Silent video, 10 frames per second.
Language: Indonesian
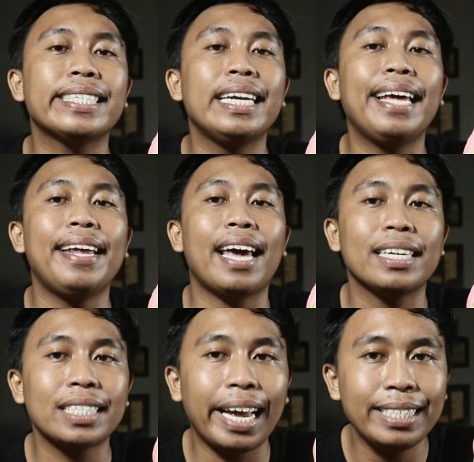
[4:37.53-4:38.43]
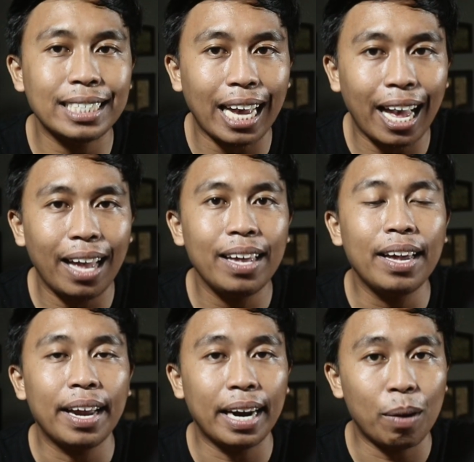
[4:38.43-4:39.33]
sendirian saja,
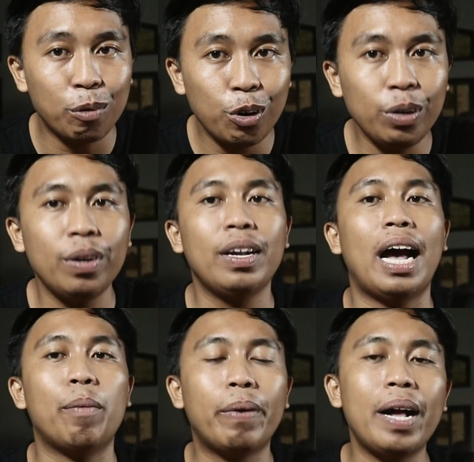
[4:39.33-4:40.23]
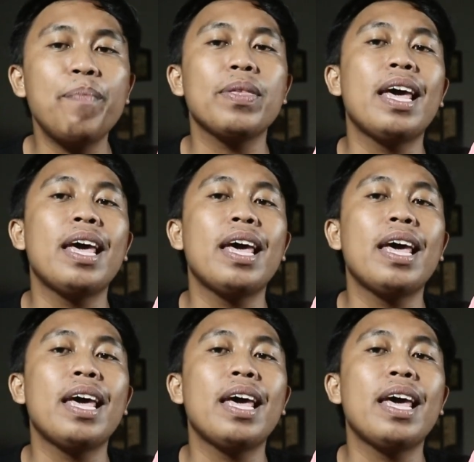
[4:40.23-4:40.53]
namun apa?